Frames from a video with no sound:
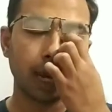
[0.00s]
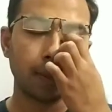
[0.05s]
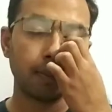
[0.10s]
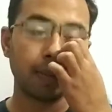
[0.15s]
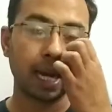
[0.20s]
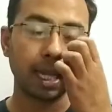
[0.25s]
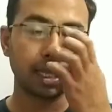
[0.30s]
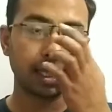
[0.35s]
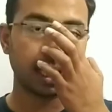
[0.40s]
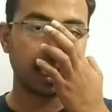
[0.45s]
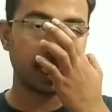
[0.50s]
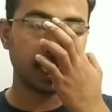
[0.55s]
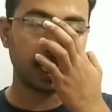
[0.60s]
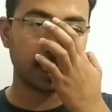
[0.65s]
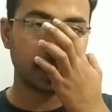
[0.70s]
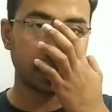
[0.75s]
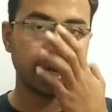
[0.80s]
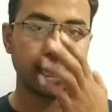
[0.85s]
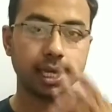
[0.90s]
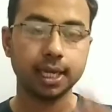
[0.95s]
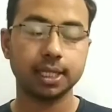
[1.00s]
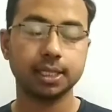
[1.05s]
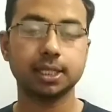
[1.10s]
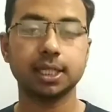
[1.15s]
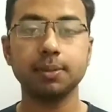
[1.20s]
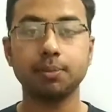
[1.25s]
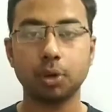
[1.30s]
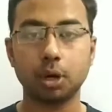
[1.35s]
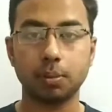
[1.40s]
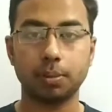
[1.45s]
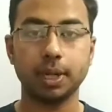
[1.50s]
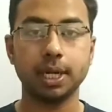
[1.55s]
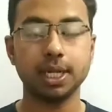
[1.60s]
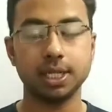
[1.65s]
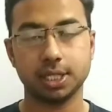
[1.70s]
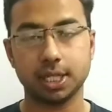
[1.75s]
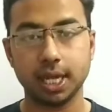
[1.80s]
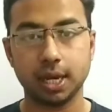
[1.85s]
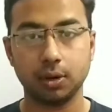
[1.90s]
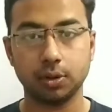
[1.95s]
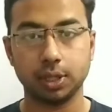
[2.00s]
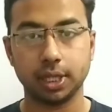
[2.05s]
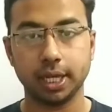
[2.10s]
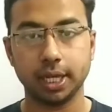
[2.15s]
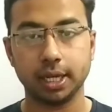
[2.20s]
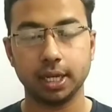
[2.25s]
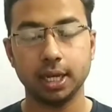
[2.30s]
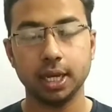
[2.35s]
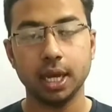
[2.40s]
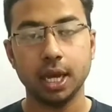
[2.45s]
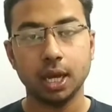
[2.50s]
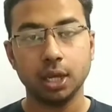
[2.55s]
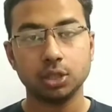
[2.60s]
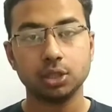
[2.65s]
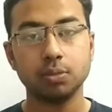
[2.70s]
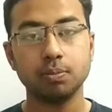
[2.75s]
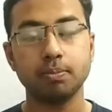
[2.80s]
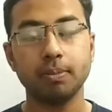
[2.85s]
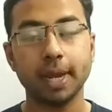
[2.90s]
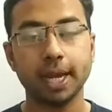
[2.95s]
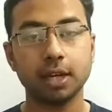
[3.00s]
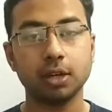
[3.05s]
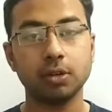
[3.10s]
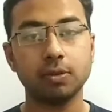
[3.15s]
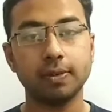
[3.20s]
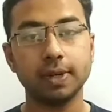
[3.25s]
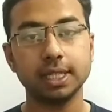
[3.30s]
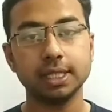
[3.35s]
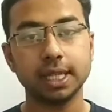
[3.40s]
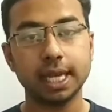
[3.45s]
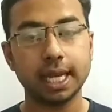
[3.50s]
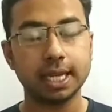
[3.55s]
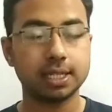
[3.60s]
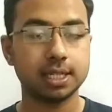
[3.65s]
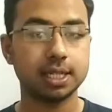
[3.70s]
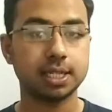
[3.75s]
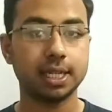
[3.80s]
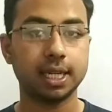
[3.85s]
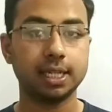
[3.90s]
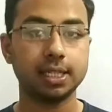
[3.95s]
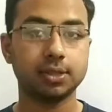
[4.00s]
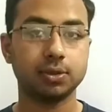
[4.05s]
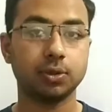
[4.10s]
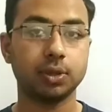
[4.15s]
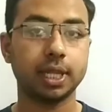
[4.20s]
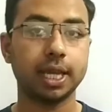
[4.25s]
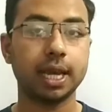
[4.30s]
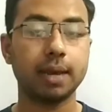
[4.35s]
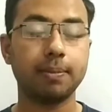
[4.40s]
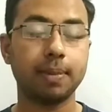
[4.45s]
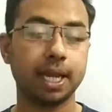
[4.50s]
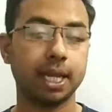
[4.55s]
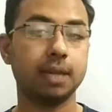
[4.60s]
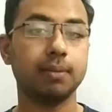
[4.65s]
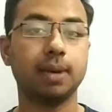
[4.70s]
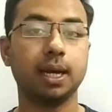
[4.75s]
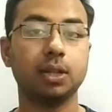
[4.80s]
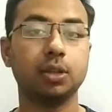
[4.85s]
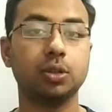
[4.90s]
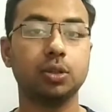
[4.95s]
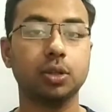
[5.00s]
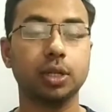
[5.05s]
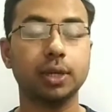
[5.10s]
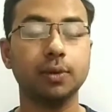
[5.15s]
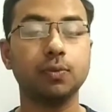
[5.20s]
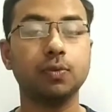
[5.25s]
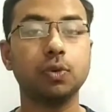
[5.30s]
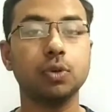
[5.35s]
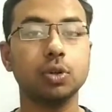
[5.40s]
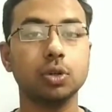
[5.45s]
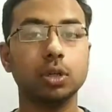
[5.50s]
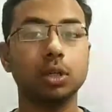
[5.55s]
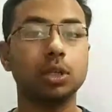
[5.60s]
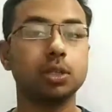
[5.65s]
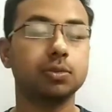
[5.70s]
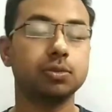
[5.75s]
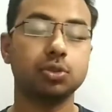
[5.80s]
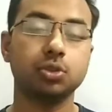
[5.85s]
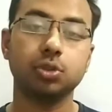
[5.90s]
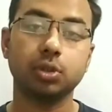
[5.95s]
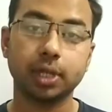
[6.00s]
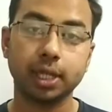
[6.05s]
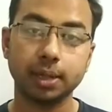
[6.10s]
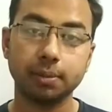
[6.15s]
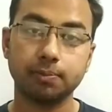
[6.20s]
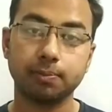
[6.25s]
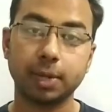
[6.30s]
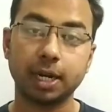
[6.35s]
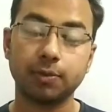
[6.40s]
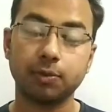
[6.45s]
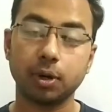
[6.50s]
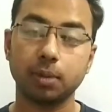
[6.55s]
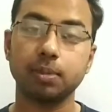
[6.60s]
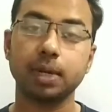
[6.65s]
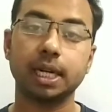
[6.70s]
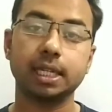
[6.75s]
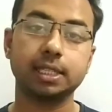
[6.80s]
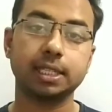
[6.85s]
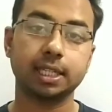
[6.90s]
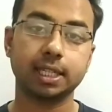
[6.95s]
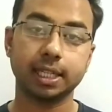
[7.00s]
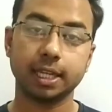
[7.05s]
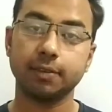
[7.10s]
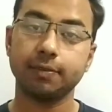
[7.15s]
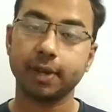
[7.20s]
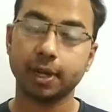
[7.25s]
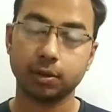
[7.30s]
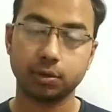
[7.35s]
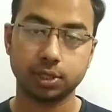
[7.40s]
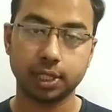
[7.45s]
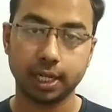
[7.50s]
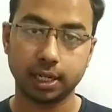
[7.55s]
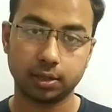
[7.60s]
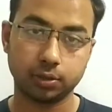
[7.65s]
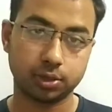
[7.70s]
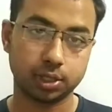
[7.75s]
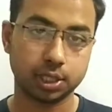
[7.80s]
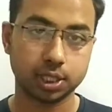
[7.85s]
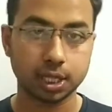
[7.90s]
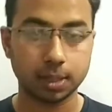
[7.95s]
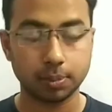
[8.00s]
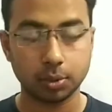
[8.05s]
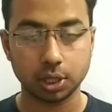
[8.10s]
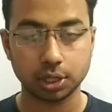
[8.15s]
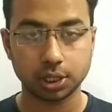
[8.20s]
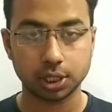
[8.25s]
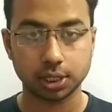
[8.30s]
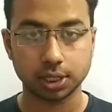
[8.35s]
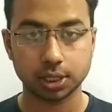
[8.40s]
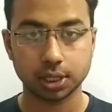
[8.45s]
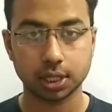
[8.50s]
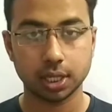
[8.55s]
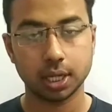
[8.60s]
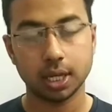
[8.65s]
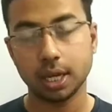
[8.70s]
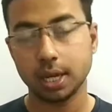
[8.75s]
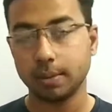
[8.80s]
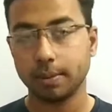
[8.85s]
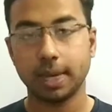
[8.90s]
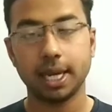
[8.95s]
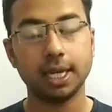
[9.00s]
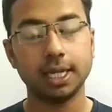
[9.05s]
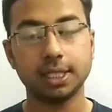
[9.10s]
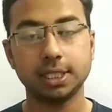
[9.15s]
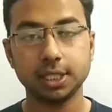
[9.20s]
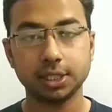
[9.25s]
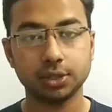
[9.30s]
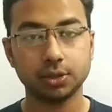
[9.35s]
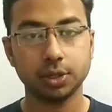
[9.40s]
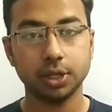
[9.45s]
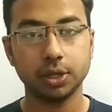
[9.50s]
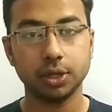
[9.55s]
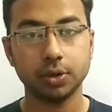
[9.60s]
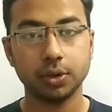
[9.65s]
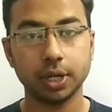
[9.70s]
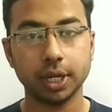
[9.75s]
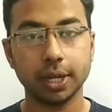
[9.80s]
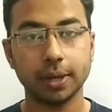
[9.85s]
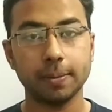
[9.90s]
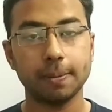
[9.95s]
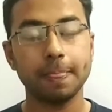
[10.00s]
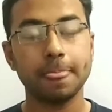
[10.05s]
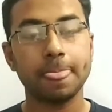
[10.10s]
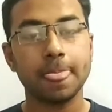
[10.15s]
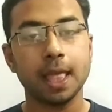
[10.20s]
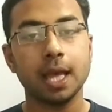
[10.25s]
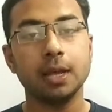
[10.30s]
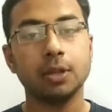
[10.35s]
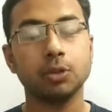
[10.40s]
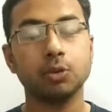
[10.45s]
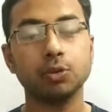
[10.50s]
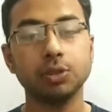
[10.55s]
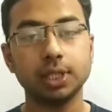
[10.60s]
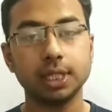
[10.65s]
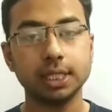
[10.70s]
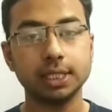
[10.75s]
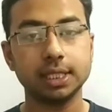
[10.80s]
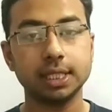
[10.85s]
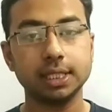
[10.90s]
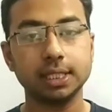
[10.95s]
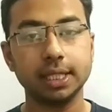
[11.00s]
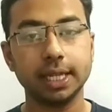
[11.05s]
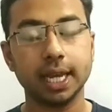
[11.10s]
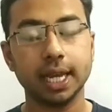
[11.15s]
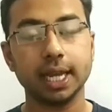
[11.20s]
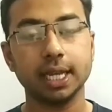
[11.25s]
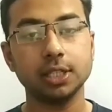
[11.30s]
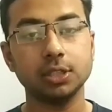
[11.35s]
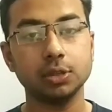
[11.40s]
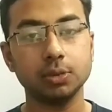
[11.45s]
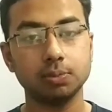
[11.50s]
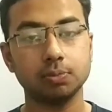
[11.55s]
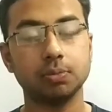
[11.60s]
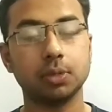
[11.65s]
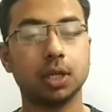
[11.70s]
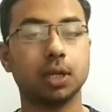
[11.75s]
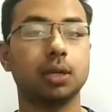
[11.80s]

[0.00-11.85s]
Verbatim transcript: अब बात कर लेते हैं इसकी प्रॉपर्टीज क्या होती हैं सो so, मैक्रोफेज ऐसे सेल्स होते हैं पहली बात तो कि वो जो कि परफॉर्म कर सकते हैं फेगोसाइटोसिस का प्रोसेस पहली चीज तो ये होगी दूसरी चीज ये है कि जो